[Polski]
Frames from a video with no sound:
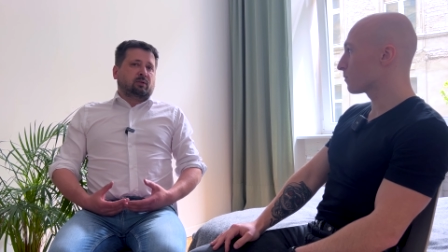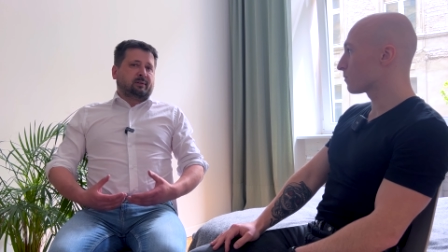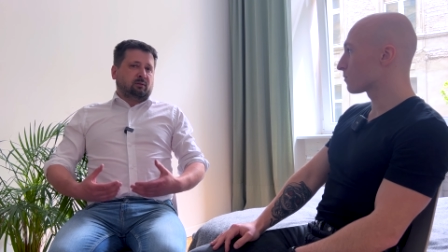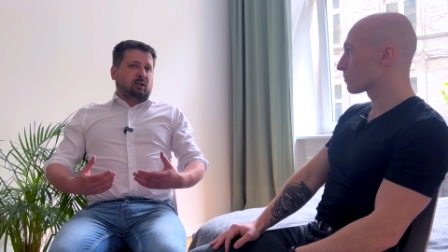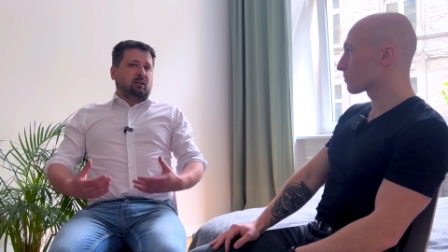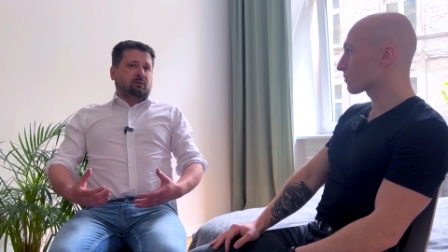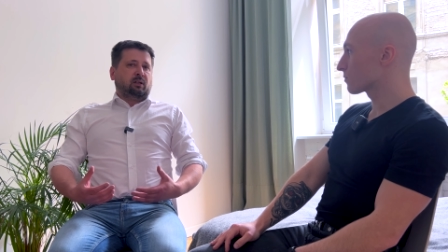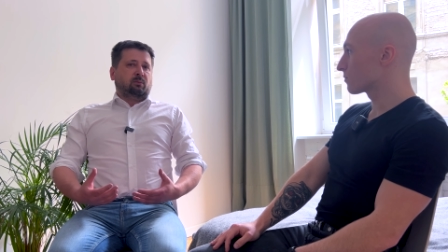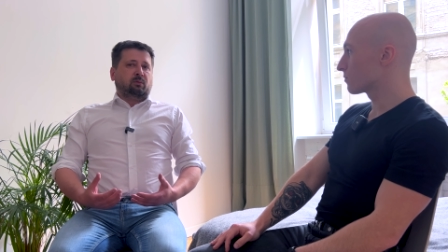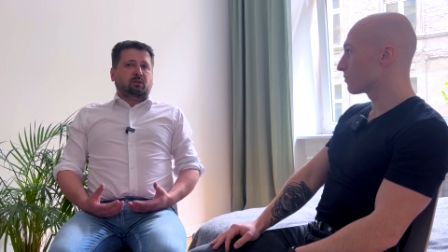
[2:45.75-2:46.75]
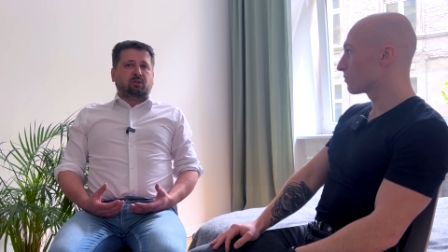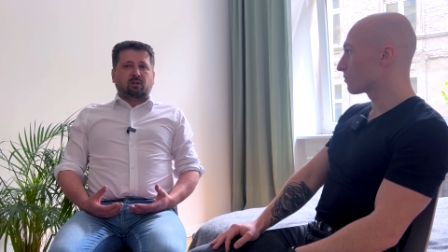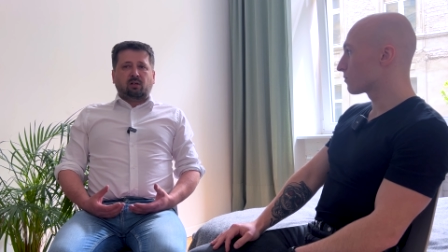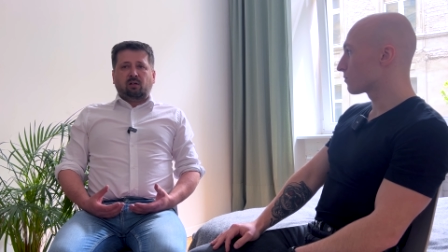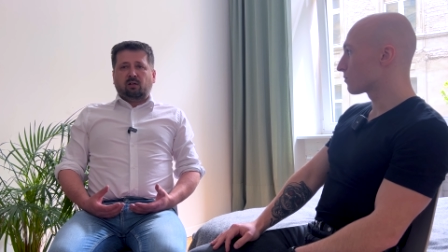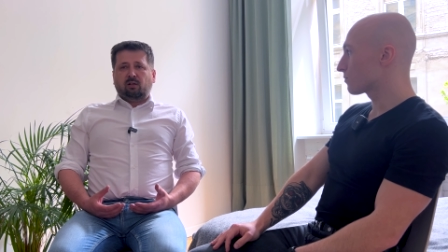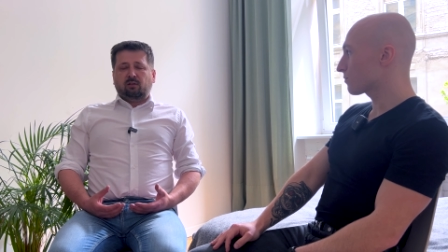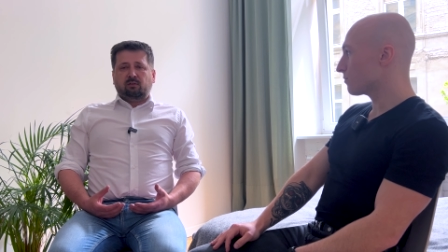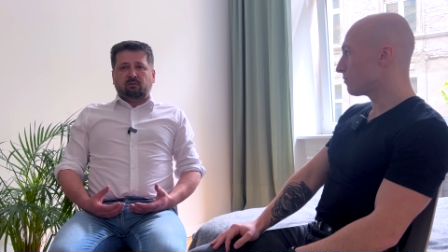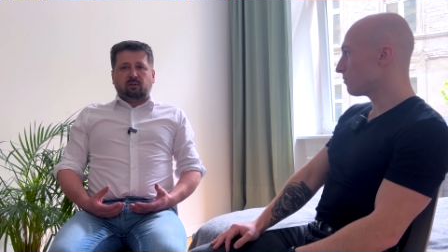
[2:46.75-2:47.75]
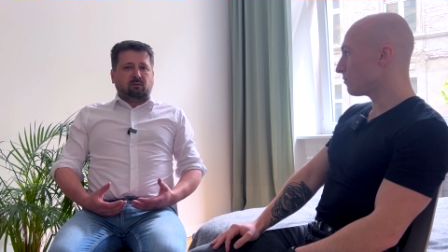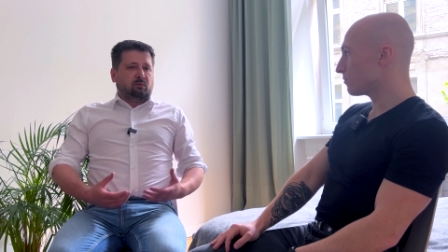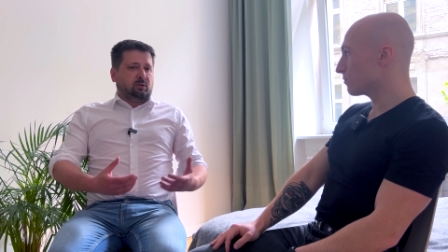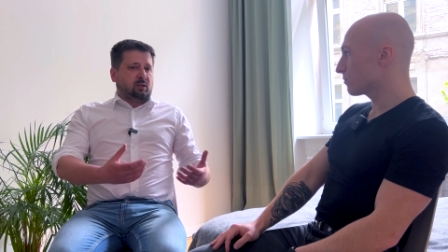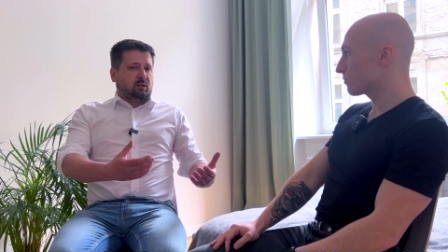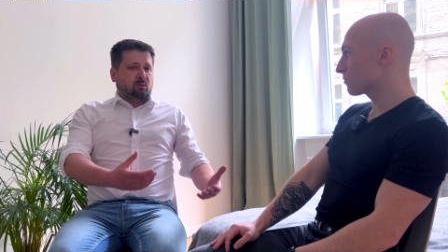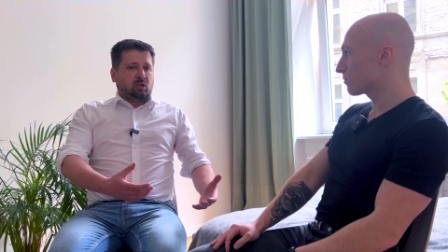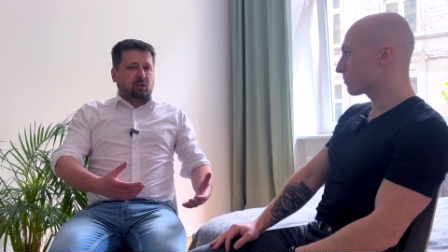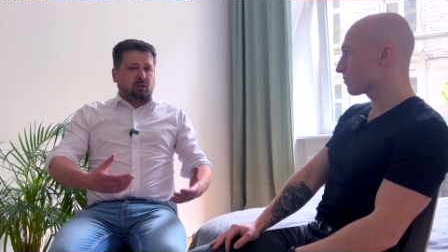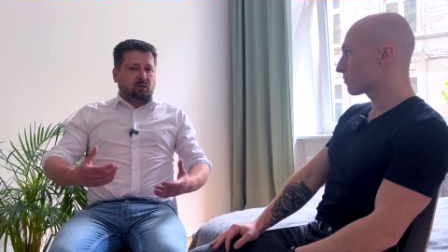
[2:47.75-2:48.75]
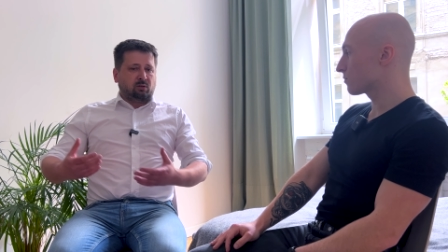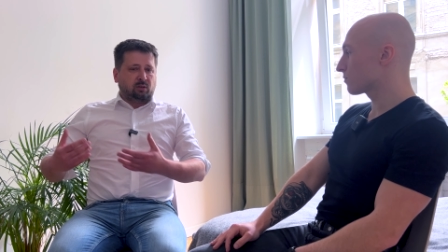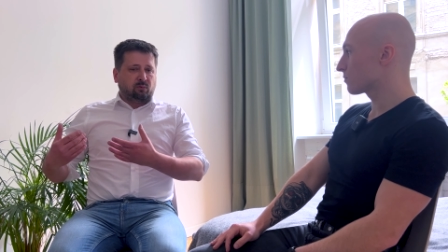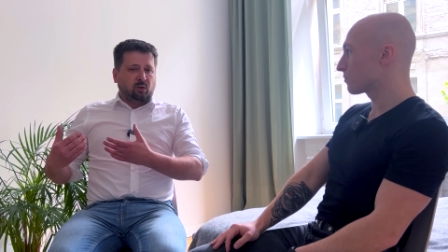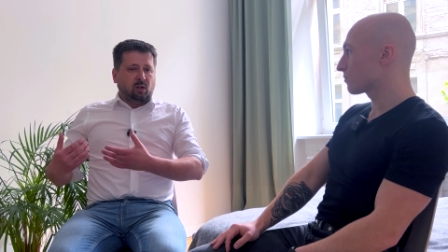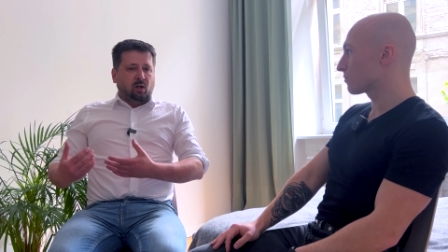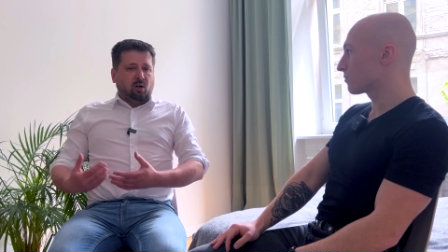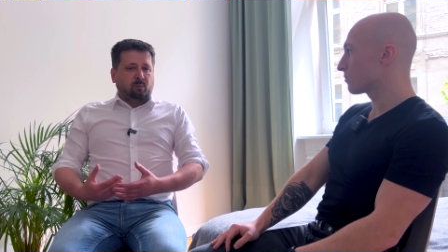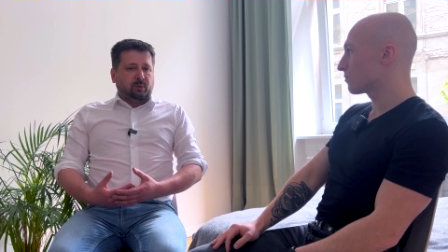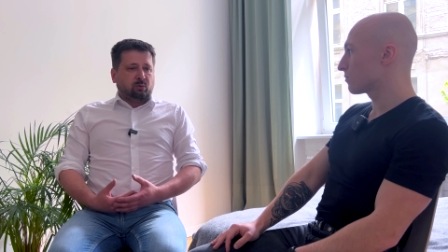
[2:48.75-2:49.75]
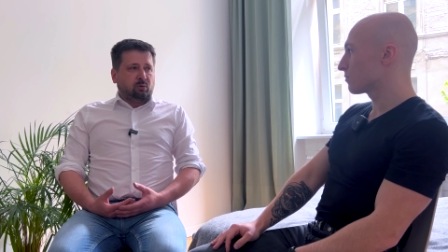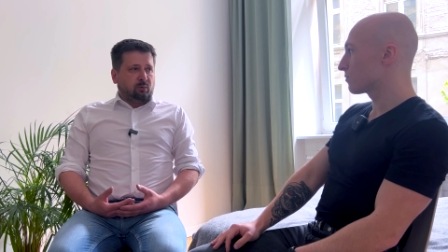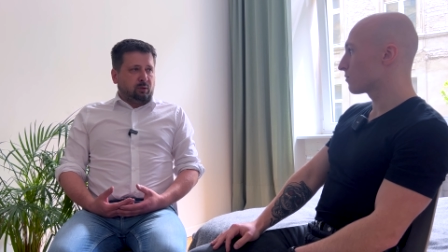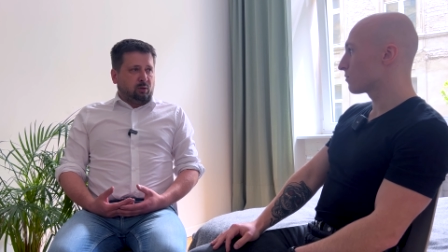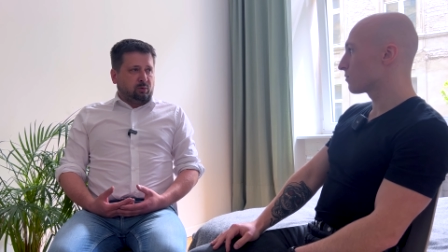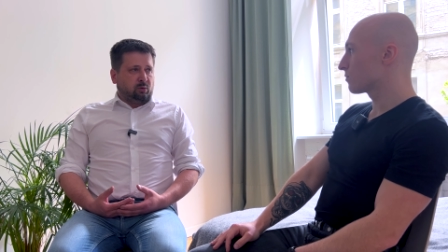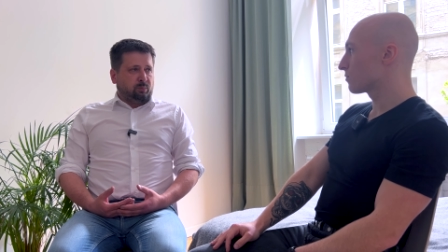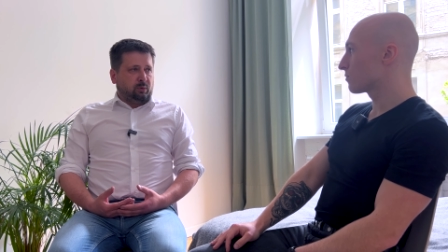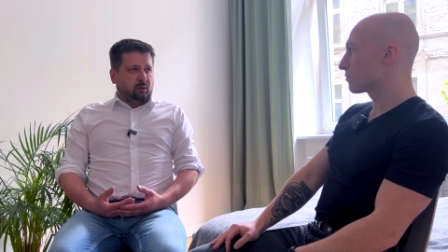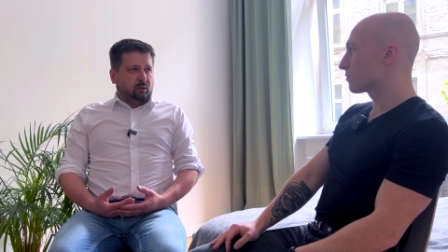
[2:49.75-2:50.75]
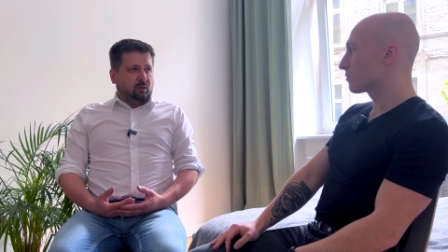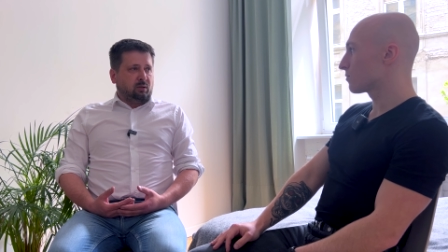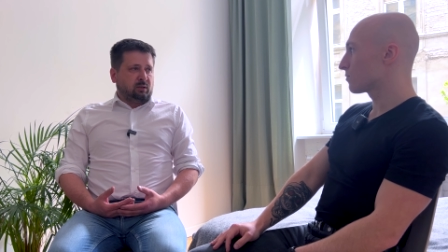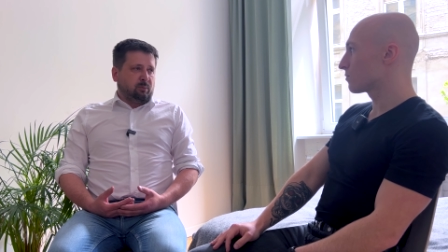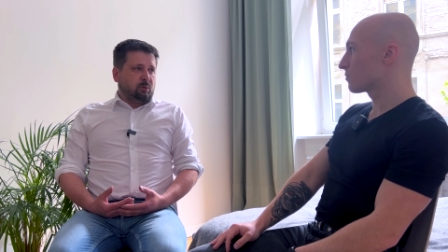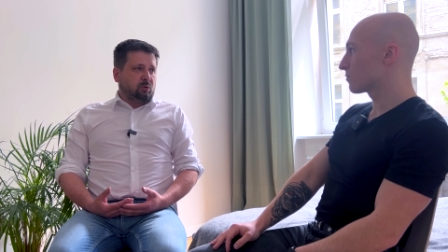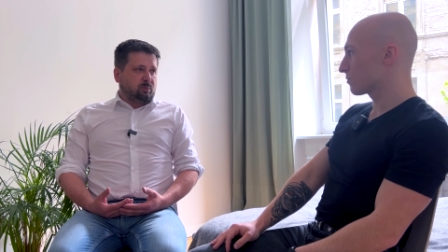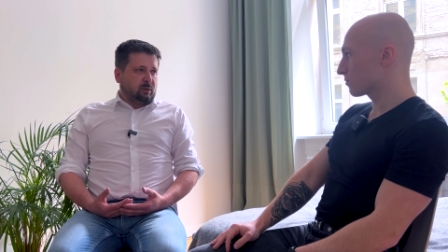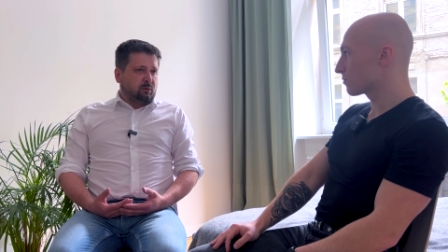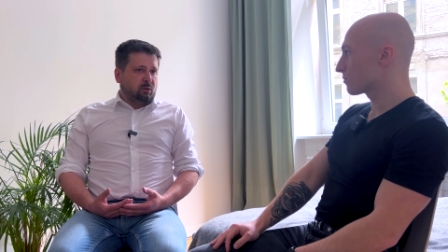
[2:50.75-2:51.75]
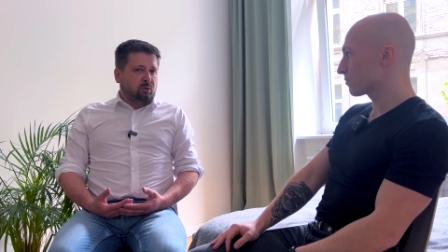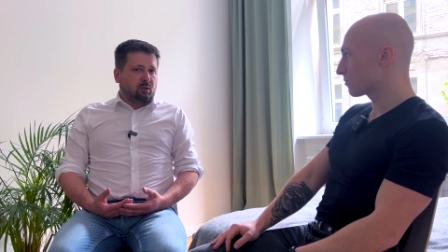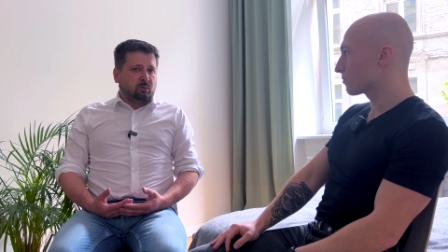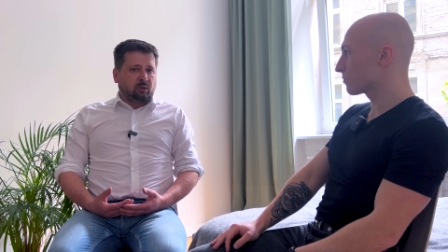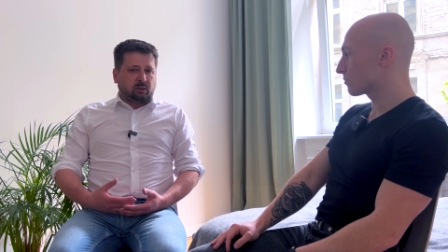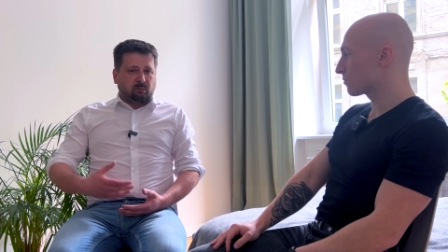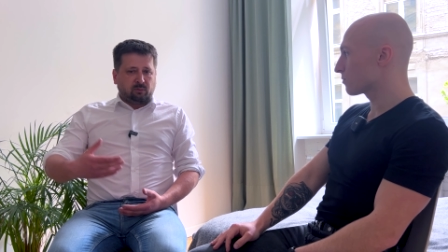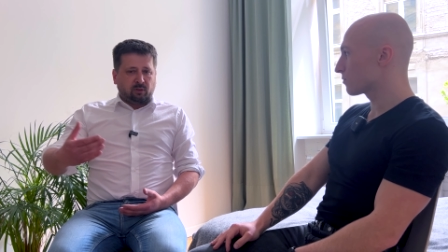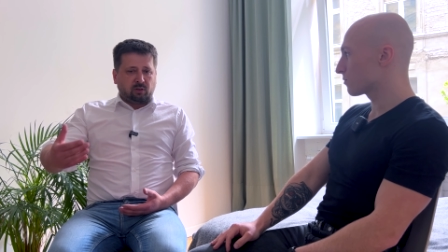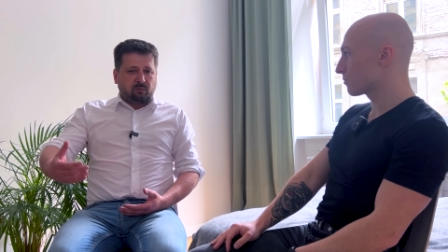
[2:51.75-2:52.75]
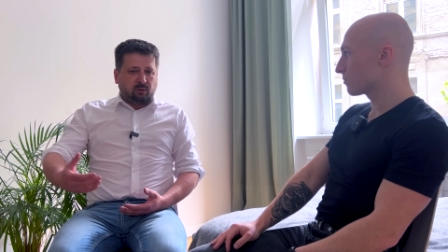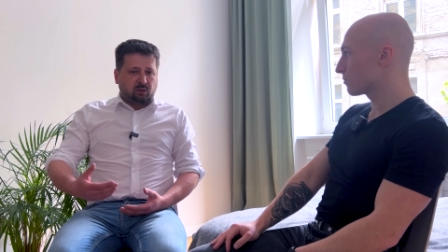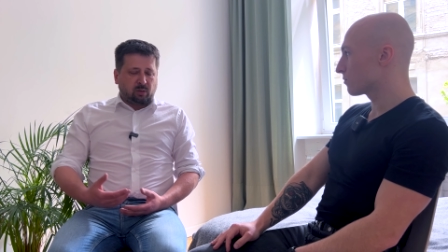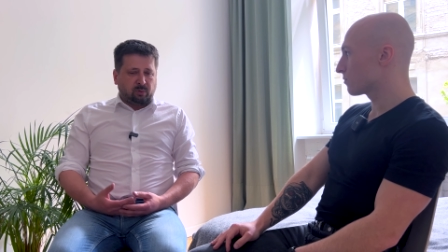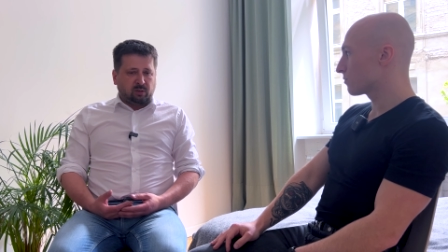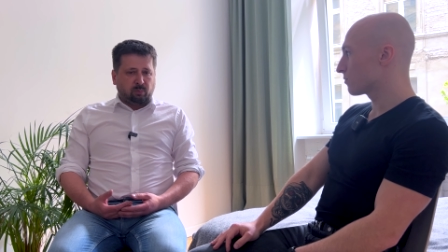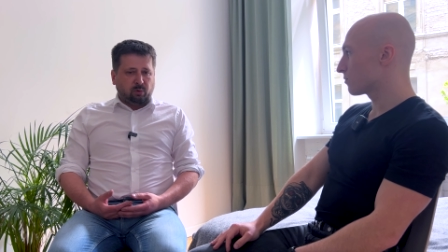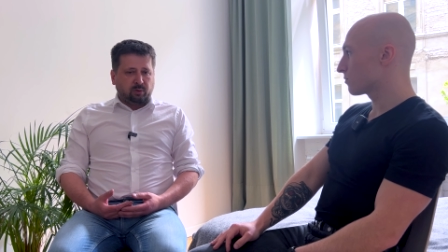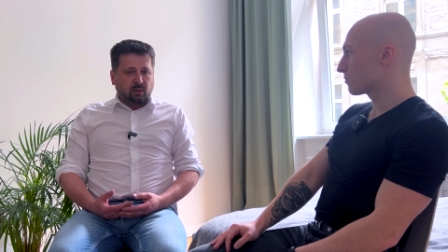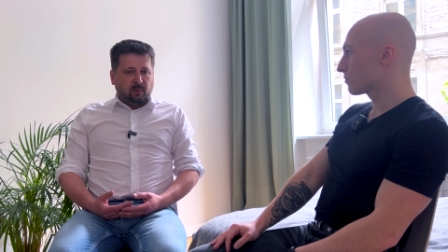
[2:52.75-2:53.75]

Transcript: Doskonale wiemy, że nie wiem, w ostatnim czasie znów opiekunowie osób e, z niepełnosprawnością, tych tam zwłaszcza 25+, plus,